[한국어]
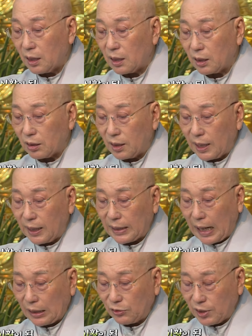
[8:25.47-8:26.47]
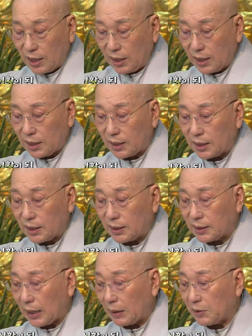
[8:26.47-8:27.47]
어, 그러나 나중에
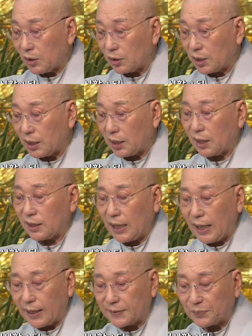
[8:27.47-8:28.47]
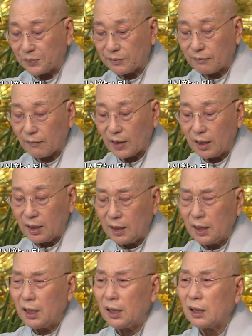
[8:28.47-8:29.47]
이 사람이 어떻게 되느냐?
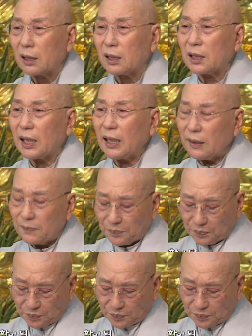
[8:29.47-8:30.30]
그러니까